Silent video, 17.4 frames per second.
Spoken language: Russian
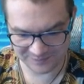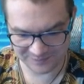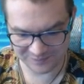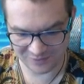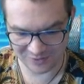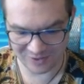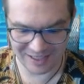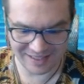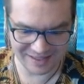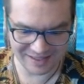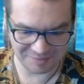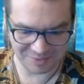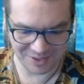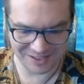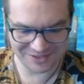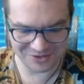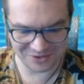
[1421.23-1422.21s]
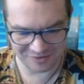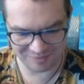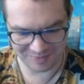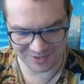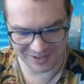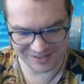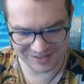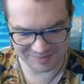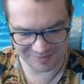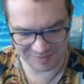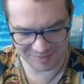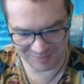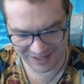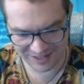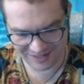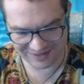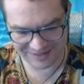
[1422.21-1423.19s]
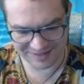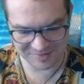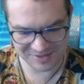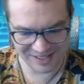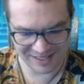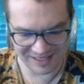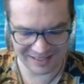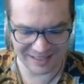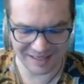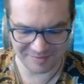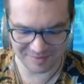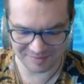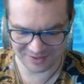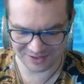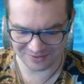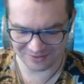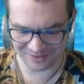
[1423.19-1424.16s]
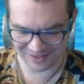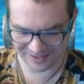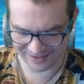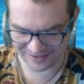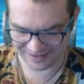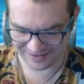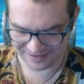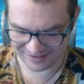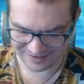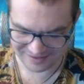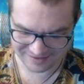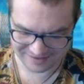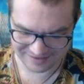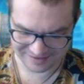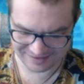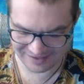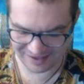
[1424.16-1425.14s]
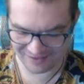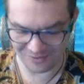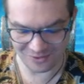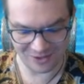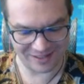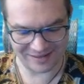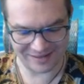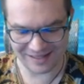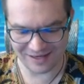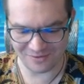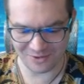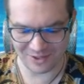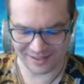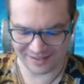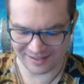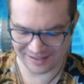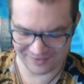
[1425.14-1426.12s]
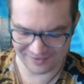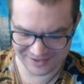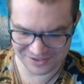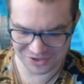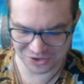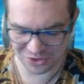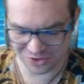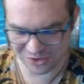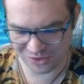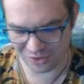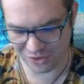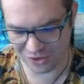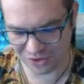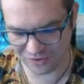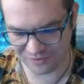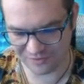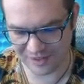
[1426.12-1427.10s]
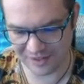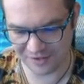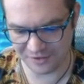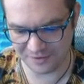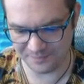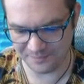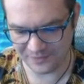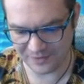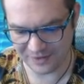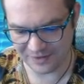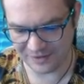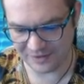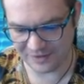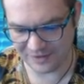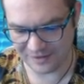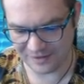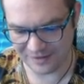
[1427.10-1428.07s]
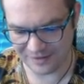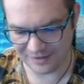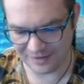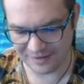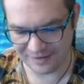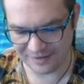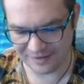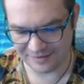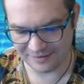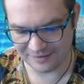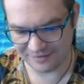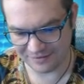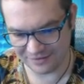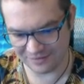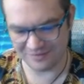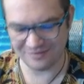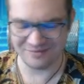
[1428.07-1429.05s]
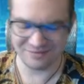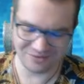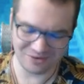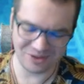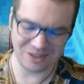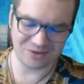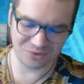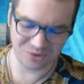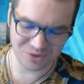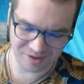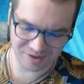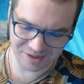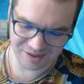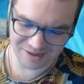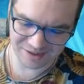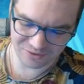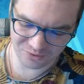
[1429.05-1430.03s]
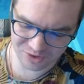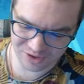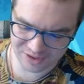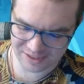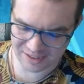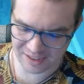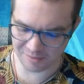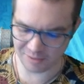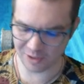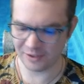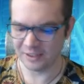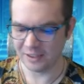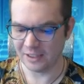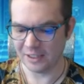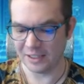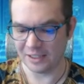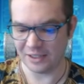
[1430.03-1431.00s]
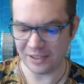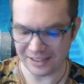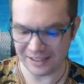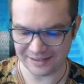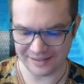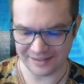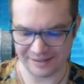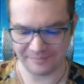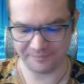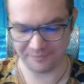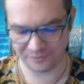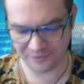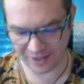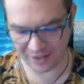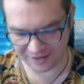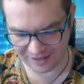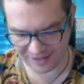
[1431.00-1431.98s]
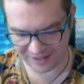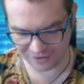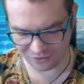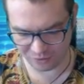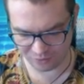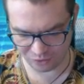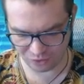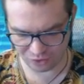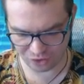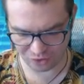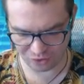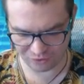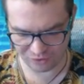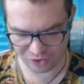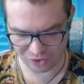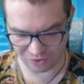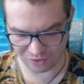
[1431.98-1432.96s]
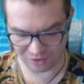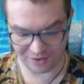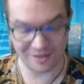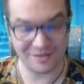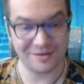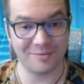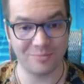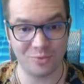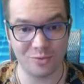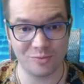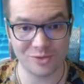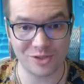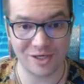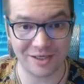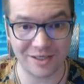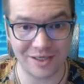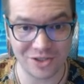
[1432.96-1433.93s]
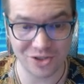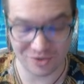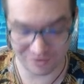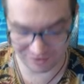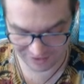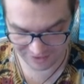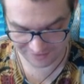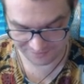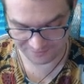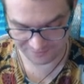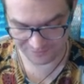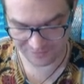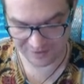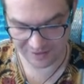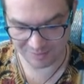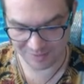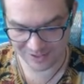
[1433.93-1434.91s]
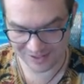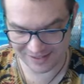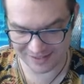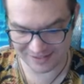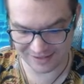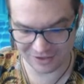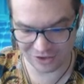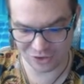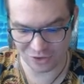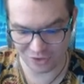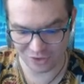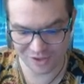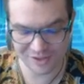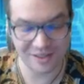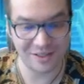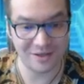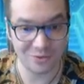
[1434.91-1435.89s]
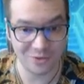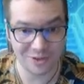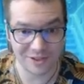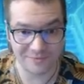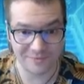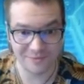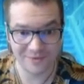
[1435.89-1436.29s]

Ну ладно, пойдет, в принципе, пека там с рогами прикольная. Доволен, доволен я. Давайте еще соточку вольем. Ну, это уже, это уже слабо. Ладно, тогда я думаю, что все, на этом будем заканчивать. Напоследок еще раз колода.